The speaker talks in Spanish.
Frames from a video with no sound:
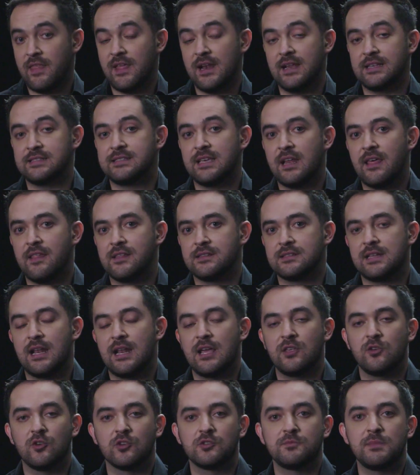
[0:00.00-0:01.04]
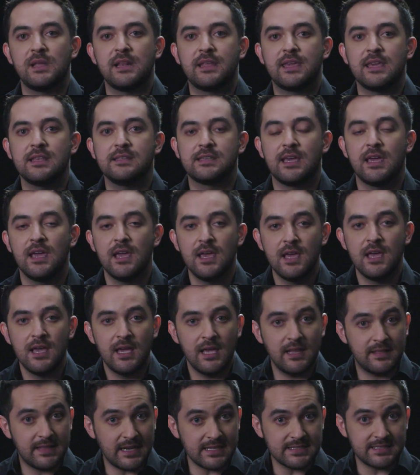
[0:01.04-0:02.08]
de la escena desde el año 2015
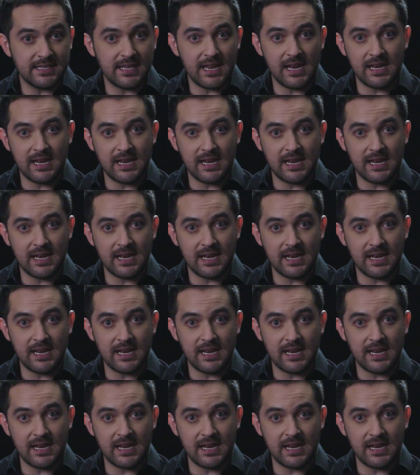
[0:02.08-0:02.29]
y tras ser